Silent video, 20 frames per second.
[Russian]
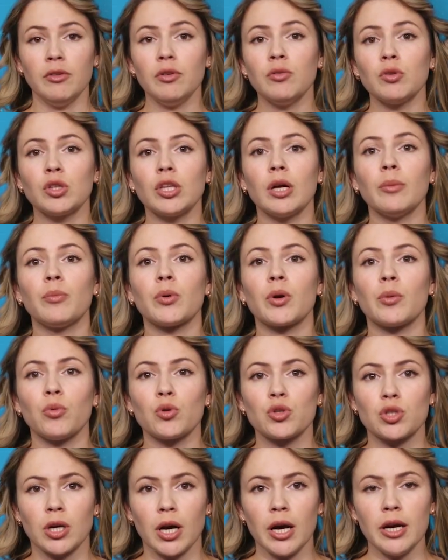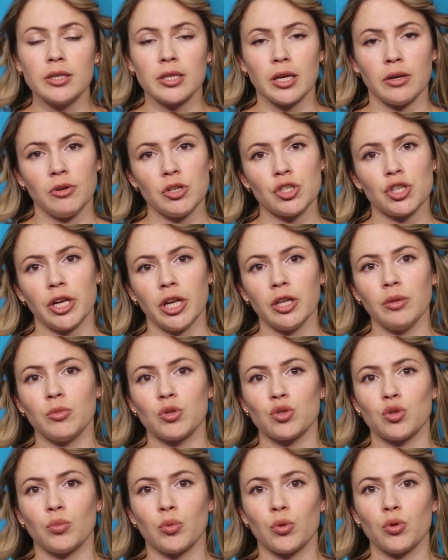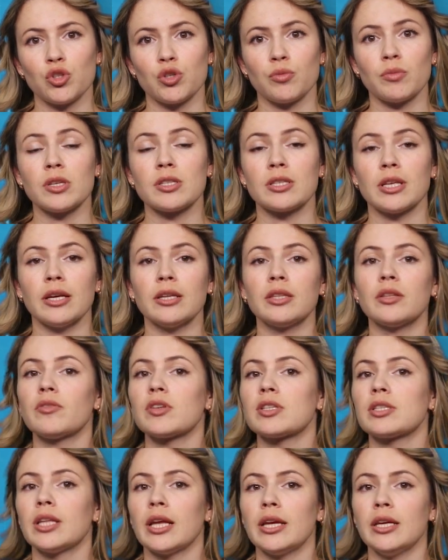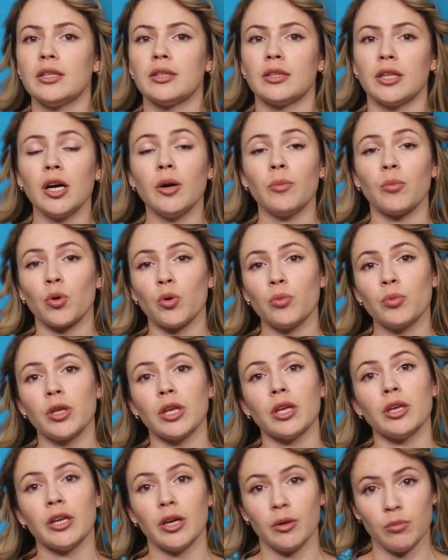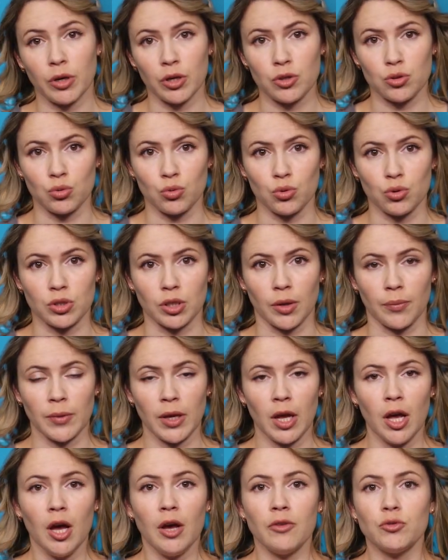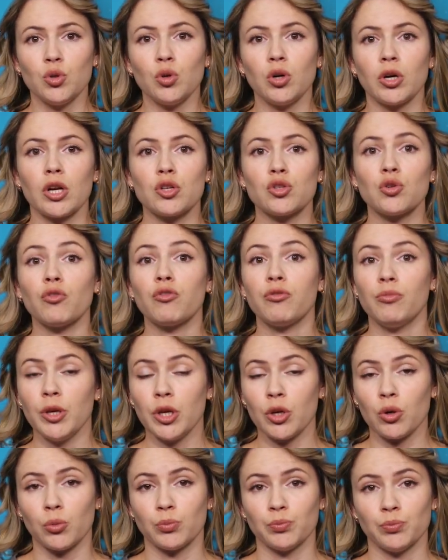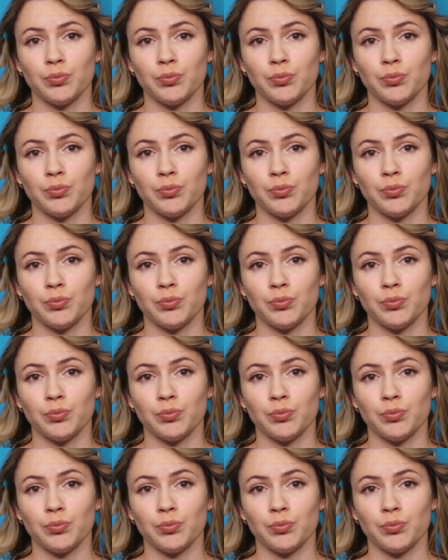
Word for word: Вы вот там пропускаете, а ваш ряд, между прочим, из-за этого стоит. Так пробки и образуются. Все хорошо в меру.